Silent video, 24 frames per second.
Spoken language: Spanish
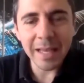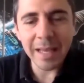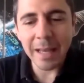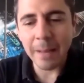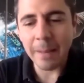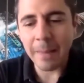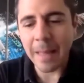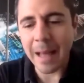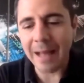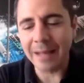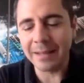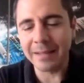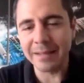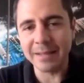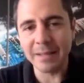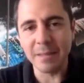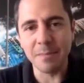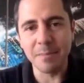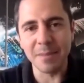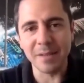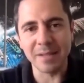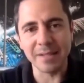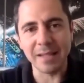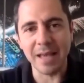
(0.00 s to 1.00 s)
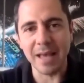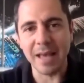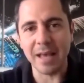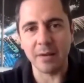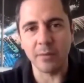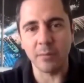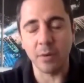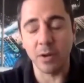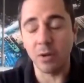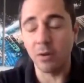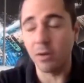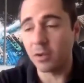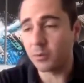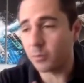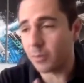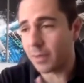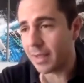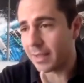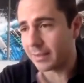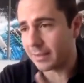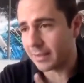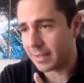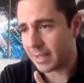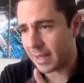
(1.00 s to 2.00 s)
Eh, antes de empezar, porque yo les
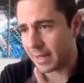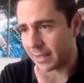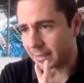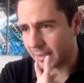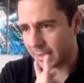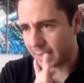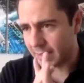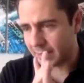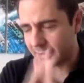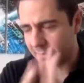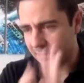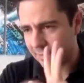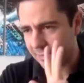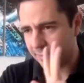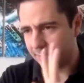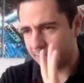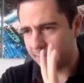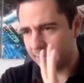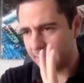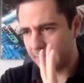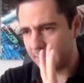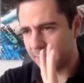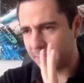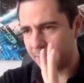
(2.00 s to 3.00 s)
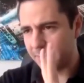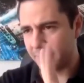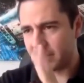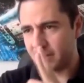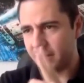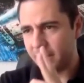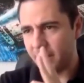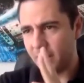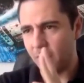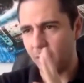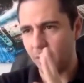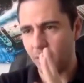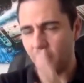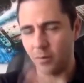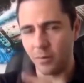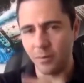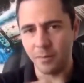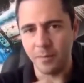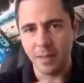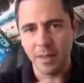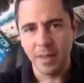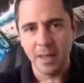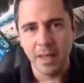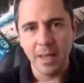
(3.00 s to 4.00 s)
voy a enseñar tres tips de
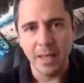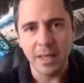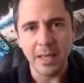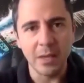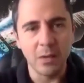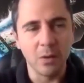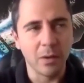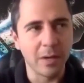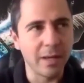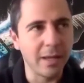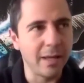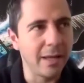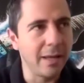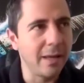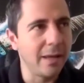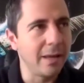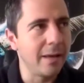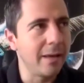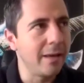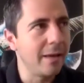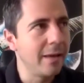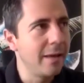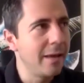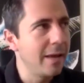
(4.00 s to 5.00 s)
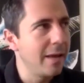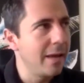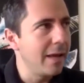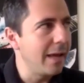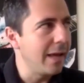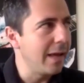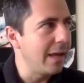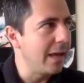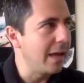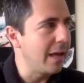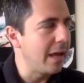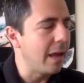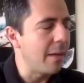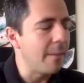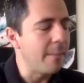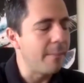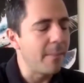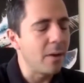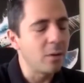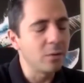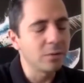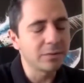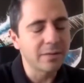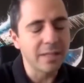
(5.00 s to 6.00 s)
oro y lo que eh,
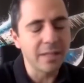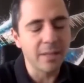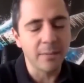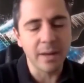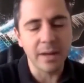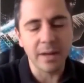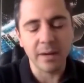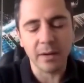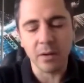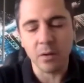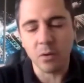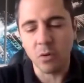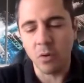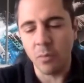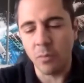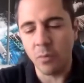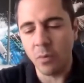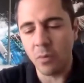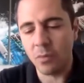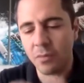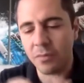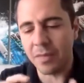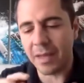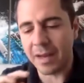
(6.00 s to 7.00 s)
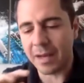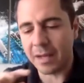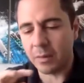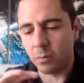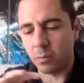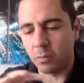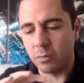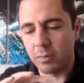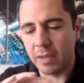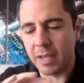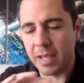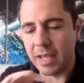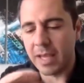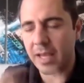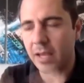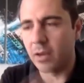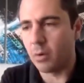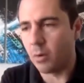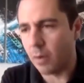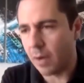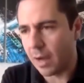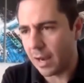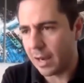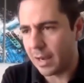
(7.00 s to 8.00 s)
me gusta llamar cómo dar un
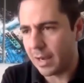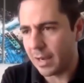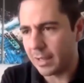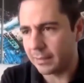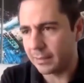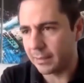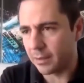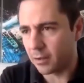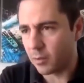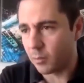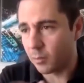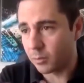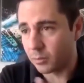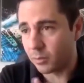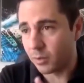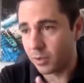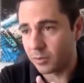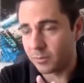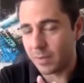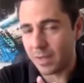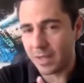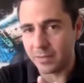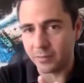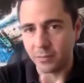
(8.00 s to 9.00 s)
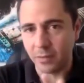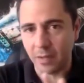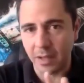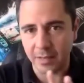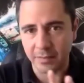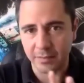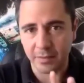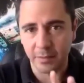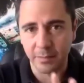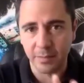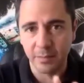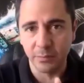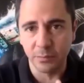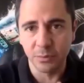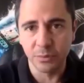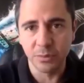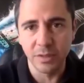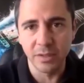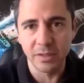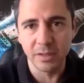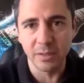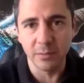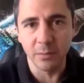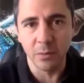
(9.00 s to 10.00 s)
giro al lente, cómo esto les va a servir
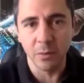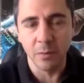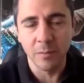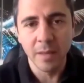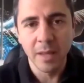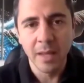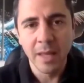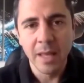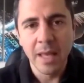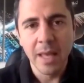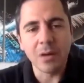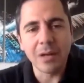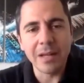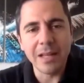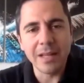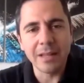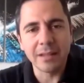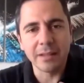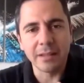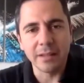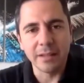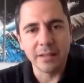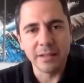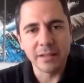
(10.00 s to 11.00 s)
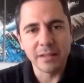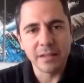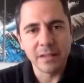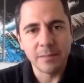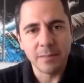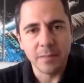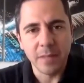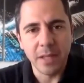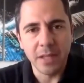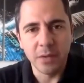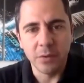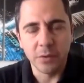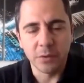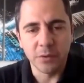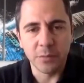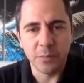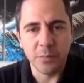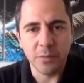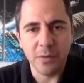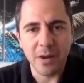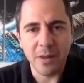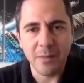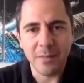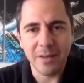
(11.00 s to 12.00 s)
muchísimo. Tengo clientes en
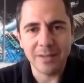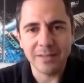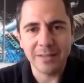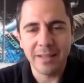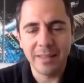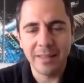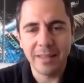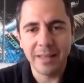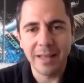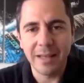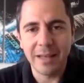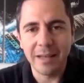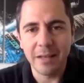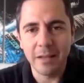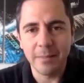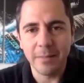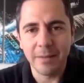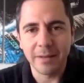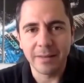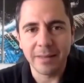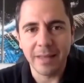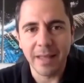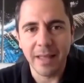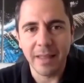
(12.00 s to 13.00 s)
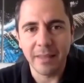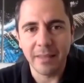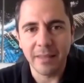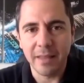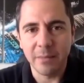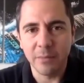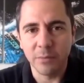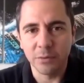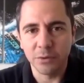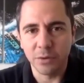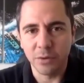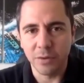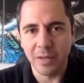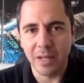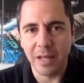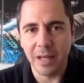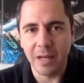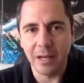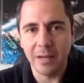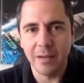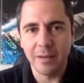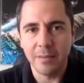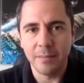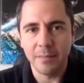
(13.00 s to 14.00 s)
los programas de libertad
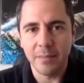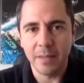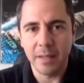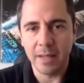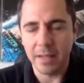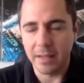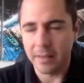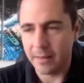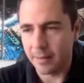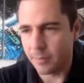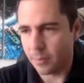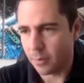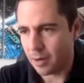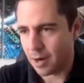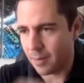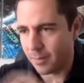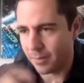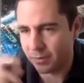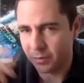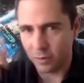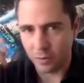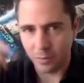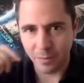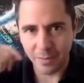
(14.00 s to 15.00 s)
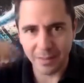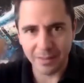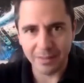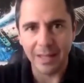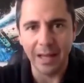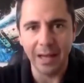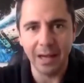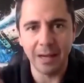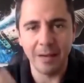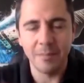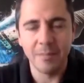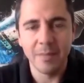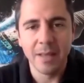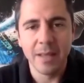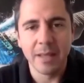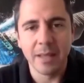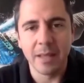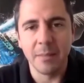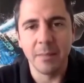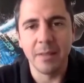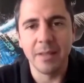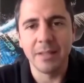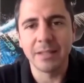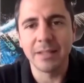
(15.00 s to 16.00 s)
emocional y de programación mental
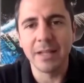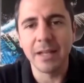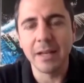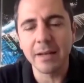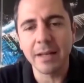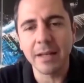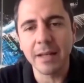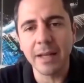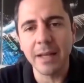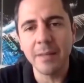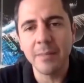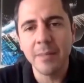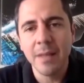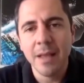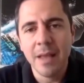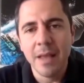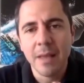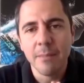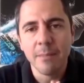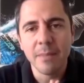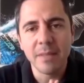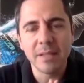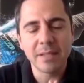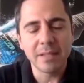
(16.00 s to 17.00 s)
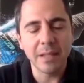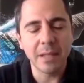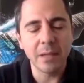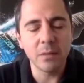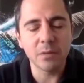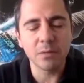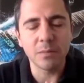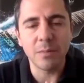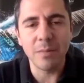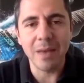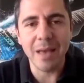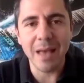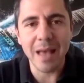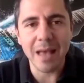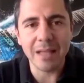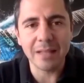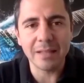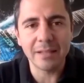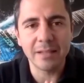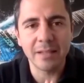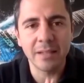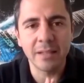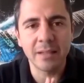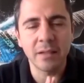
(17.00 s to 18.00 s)
que me dicen, Enrique, mis celos me
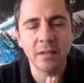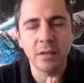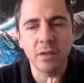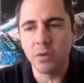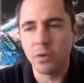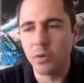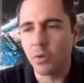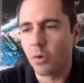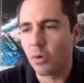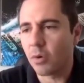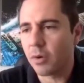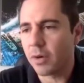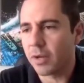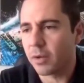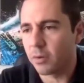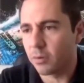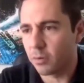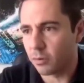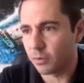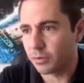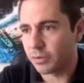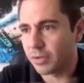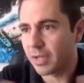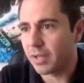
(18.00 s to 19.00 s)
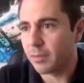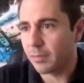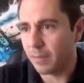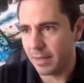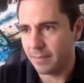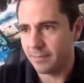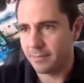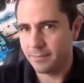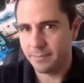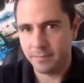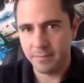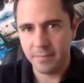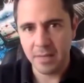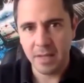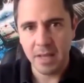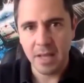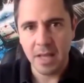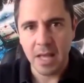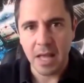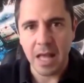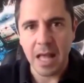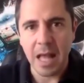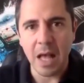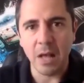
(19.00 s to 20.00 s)
hacen no reconocerme.
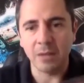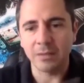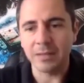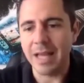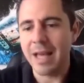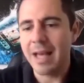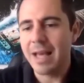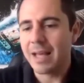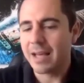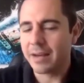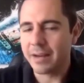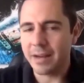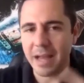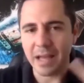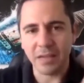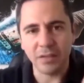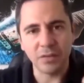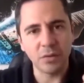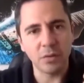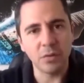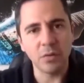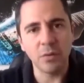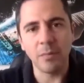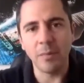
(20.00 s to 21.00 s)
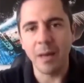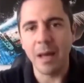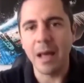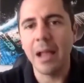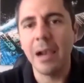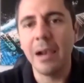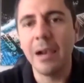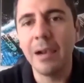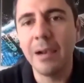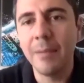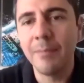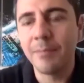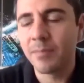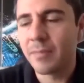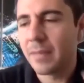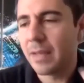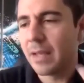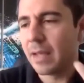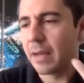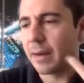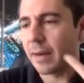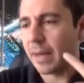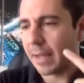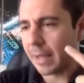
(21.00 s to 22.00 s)
Ah, o sea, reacciono mal,
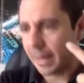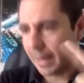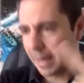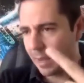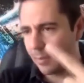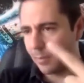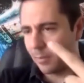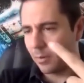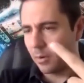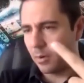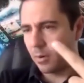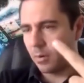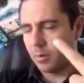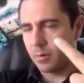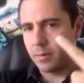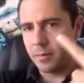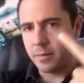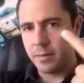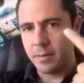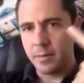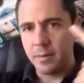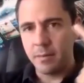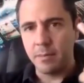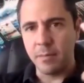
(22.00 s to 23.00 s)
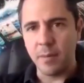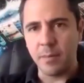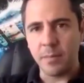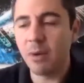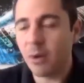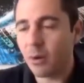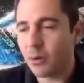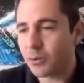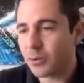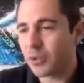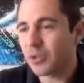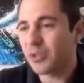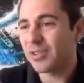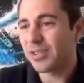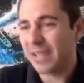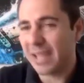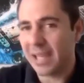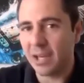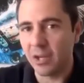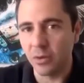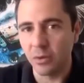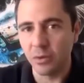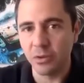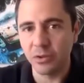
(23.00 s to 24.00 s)
reclamo, y luego esos
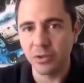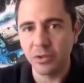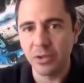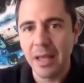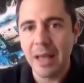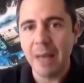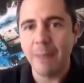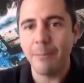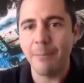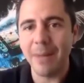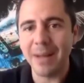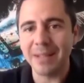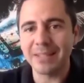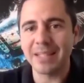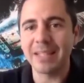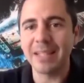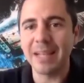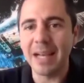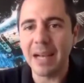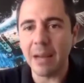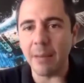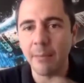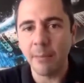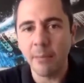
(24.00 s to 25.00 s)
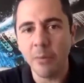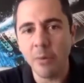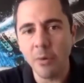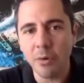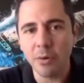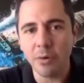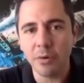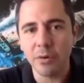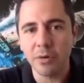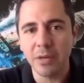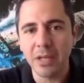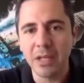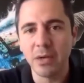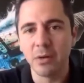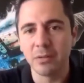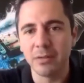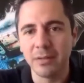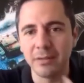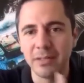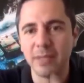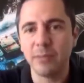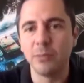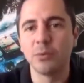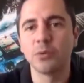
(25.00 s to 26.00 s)
celos matan el amor y
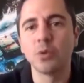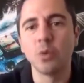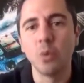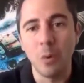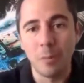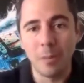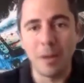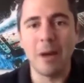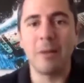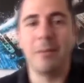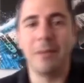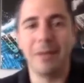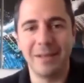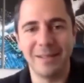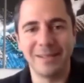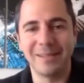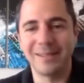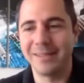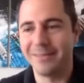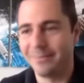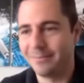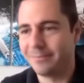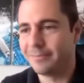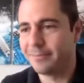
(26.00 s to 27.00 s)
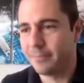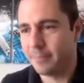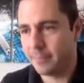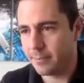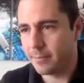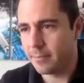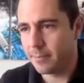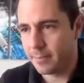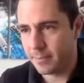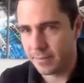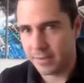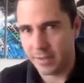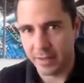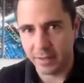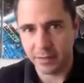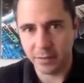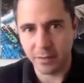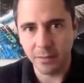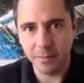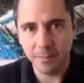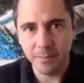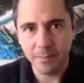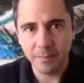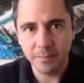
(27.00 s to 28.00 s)
nos sentimos culpables,
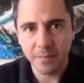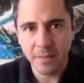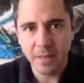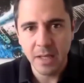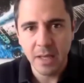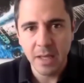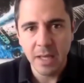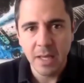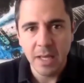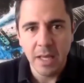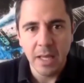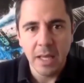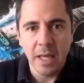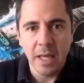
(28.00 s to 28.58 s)
¿cierto?